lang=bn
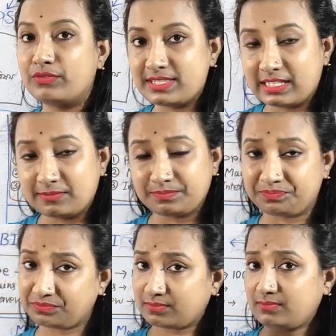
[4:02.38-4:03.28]
অফিসার
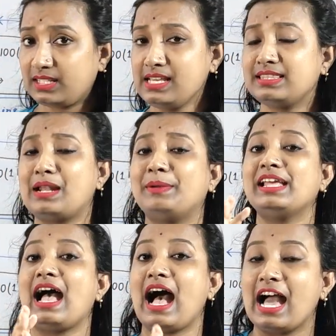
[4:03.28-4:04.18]
তার
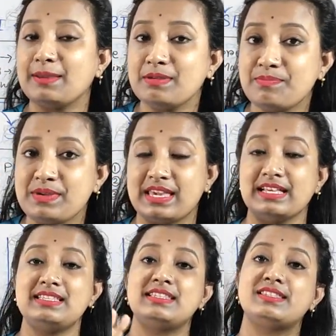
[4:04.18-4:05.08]
মানে
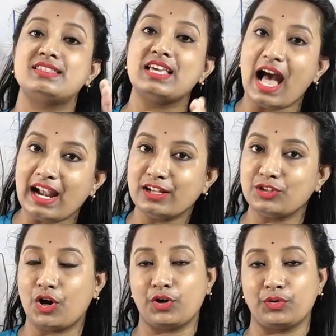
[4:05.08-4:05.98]
আইবিপিএস চার
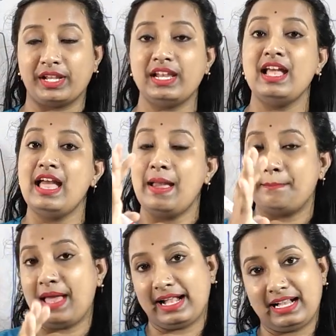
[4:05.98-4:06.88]
ধরনের
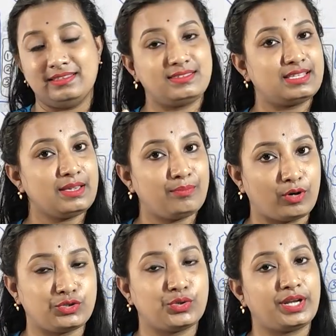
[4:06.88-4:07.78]
ভ্যাকান্সি
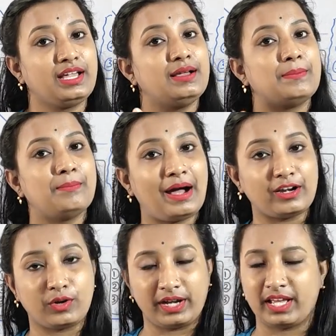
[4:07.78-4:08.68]
বছরে
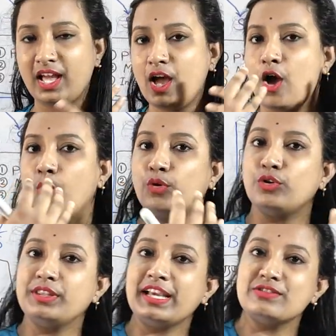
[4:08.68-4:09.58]
বার করে
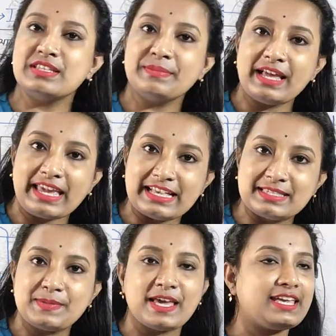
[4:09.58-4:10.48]
অন্যদিকে যদি আমরা
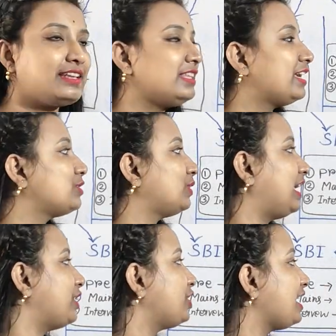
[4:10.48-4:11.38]
এসবিআইয়ের এর দিকে
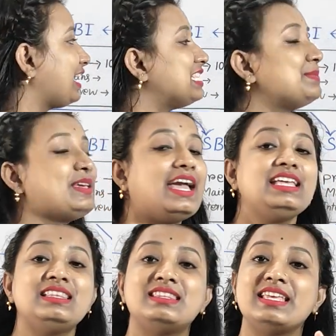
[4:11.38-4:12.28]
চলে আসি
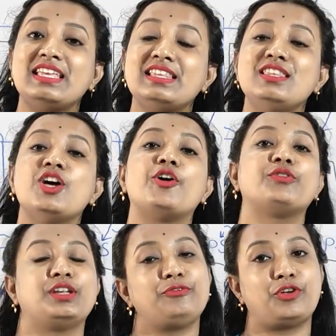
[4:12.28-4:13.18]
এসবিআই তিন
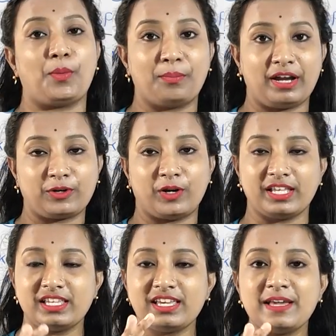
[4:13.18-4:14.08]
ধরনের ফর্ম বার
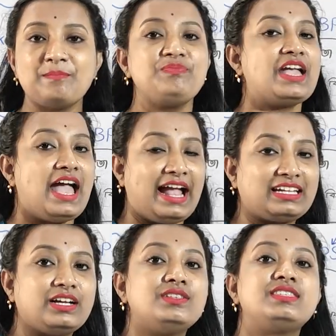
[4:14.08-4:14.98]
করে কি কি
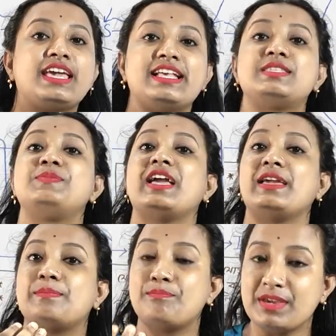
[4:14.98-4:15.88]
একটা হচ্ছে
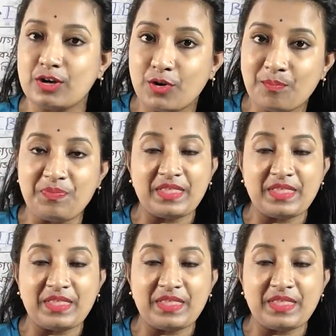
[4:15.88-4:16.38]
এসবিআই পিও